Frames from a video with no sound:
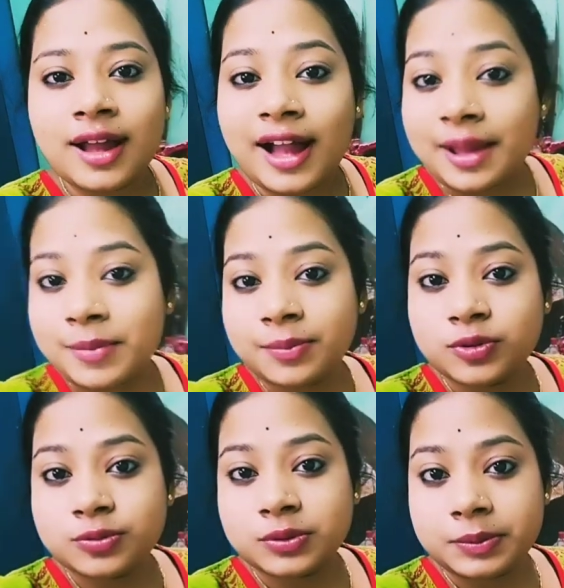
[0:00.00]
হ্যাঁ মাই
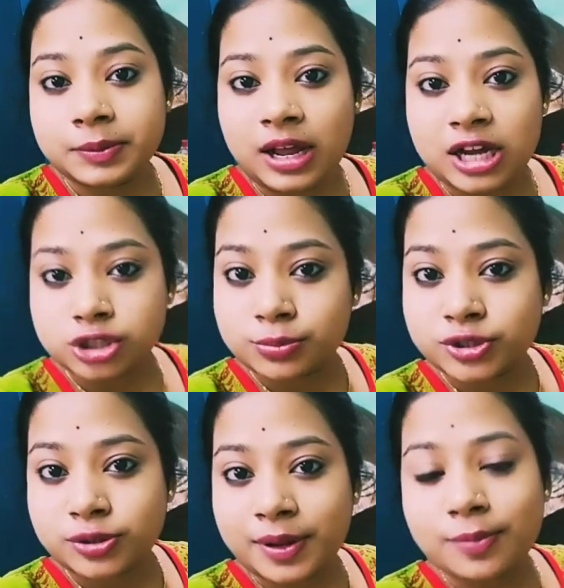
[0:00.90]
বিউটিফুল পিপল আসলে তোমরা
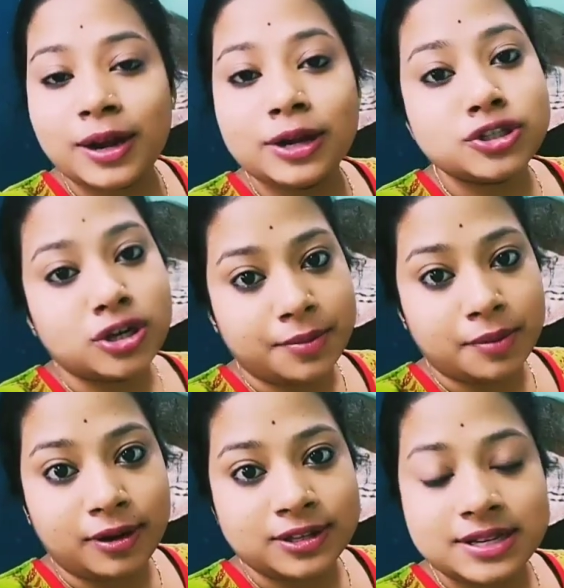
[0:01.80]
সবাই ভালো আছো আর আমি
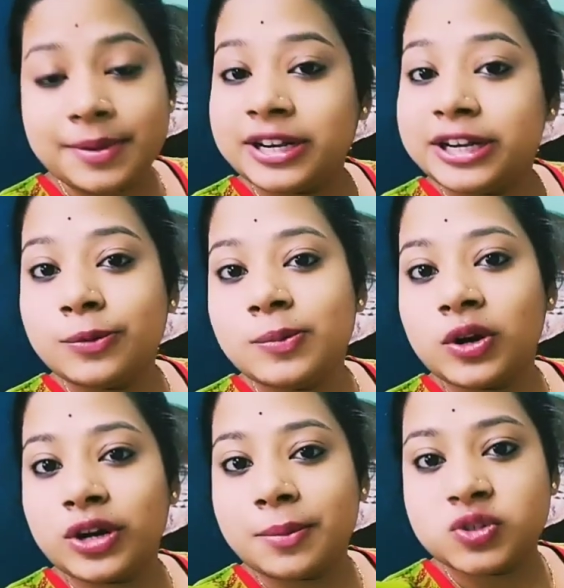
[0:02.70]
ভালো আছি আবার নিউ ব্লগ
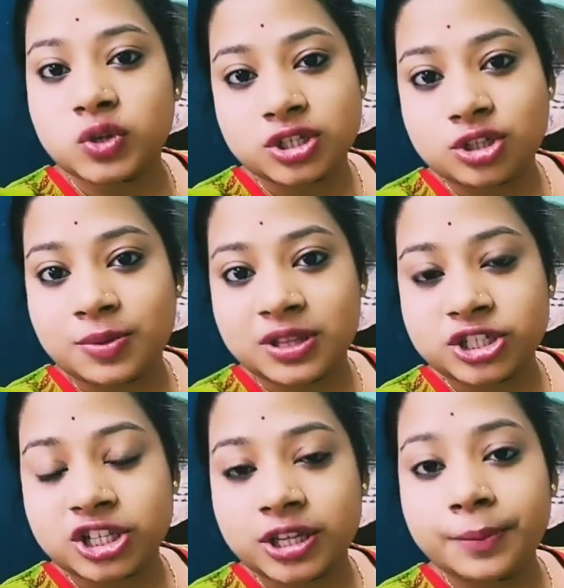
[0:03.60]
নিয়ে আমি চলে তোমাদের
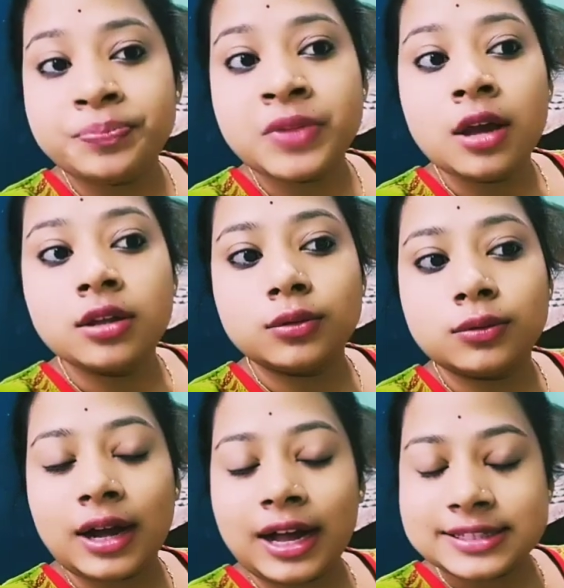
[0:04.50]
সাথে তো
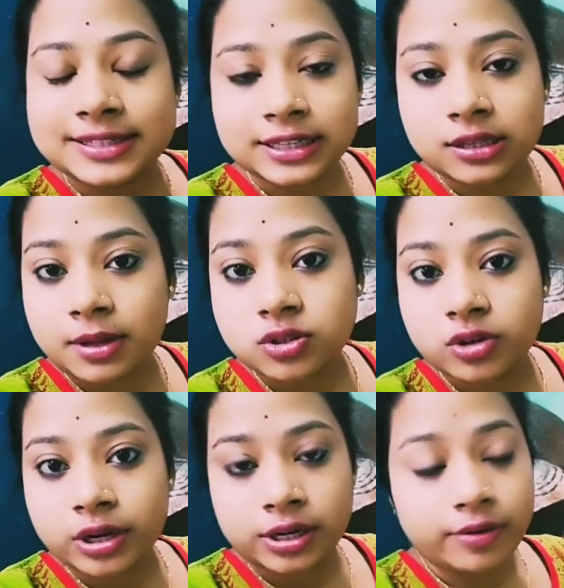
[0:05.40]
আজ দেখতে পাচ্ছ
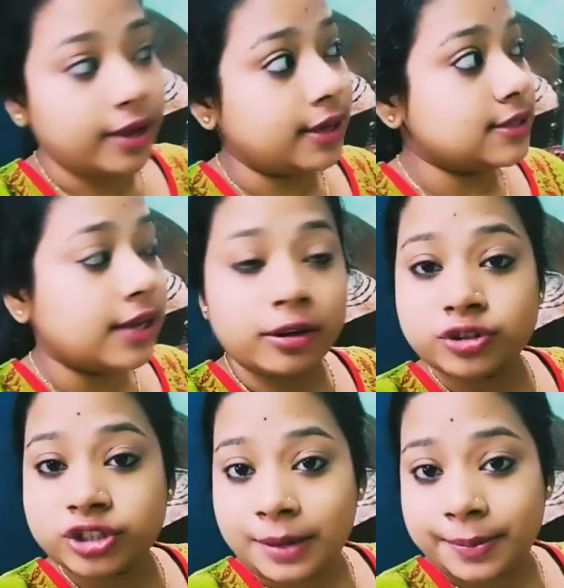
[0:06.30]
রেডি হয়ে গেছি এখন
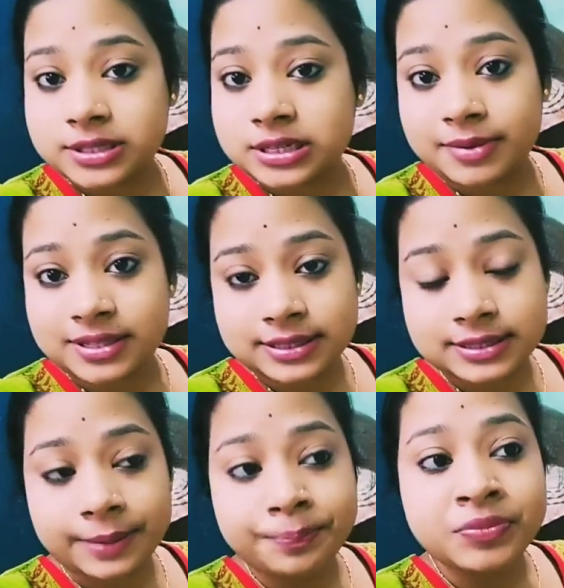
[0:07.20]
সাড়ে পাঁচটা বাজতে
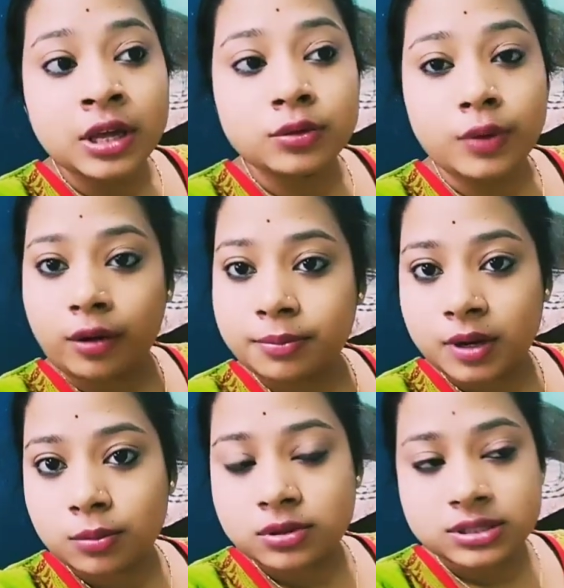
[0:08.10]
যায় তো এখন
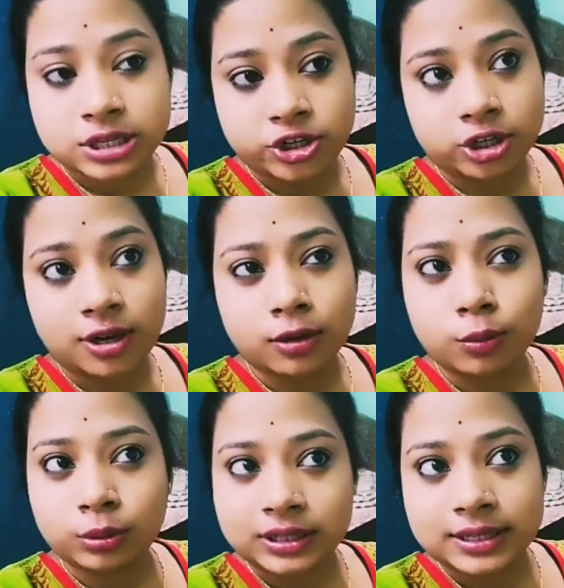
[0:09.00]
বেরোবো স্টেশন আর
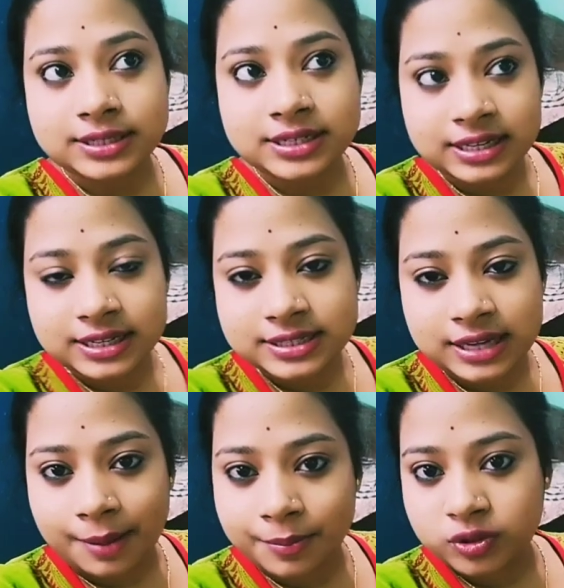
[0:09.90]
কোথায় যাচ্ছি না যাচ্ছি
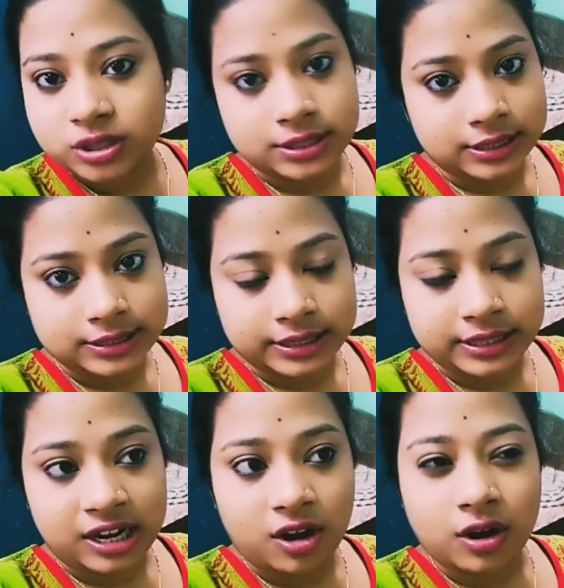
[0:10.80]
আমিও ঠিকঠাক জানি
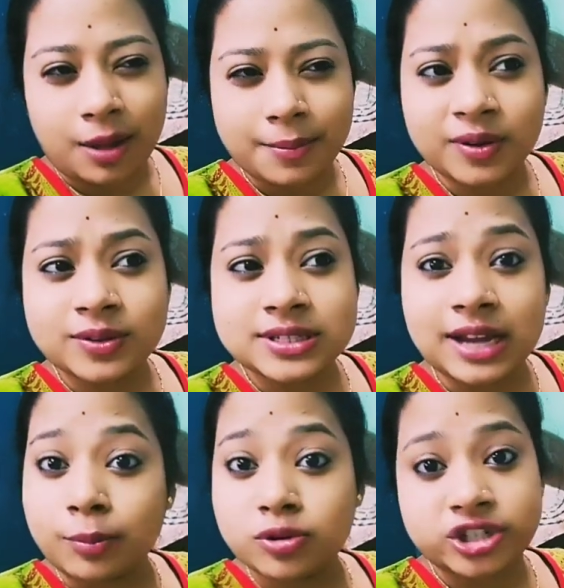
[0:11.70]
না কারণ আমিও
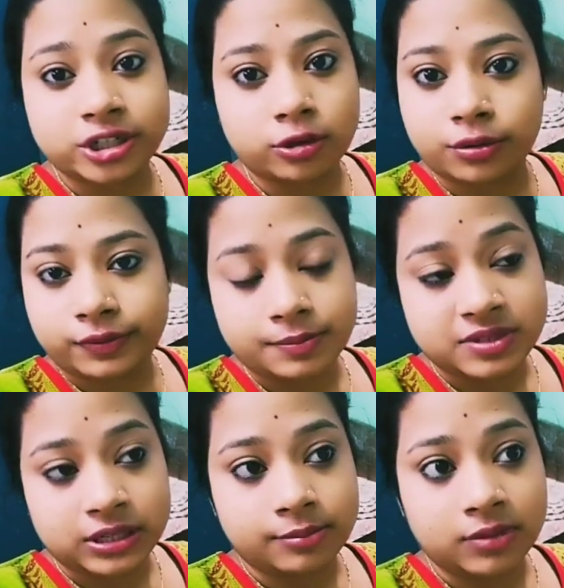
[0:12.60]
যাবো সেটা কনফার্ম
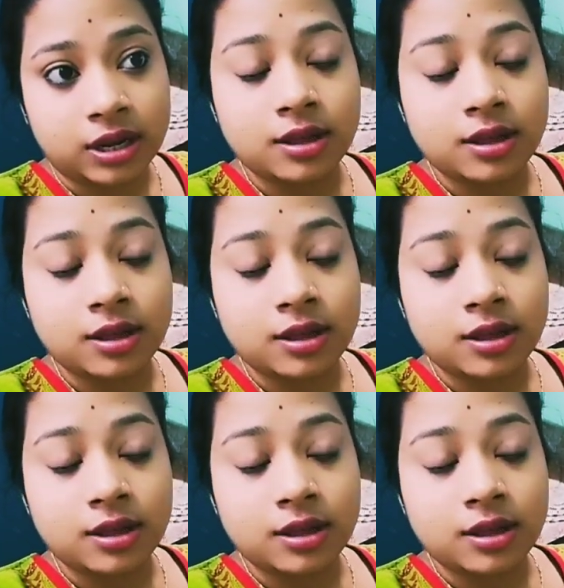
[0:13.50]
ছিলাম না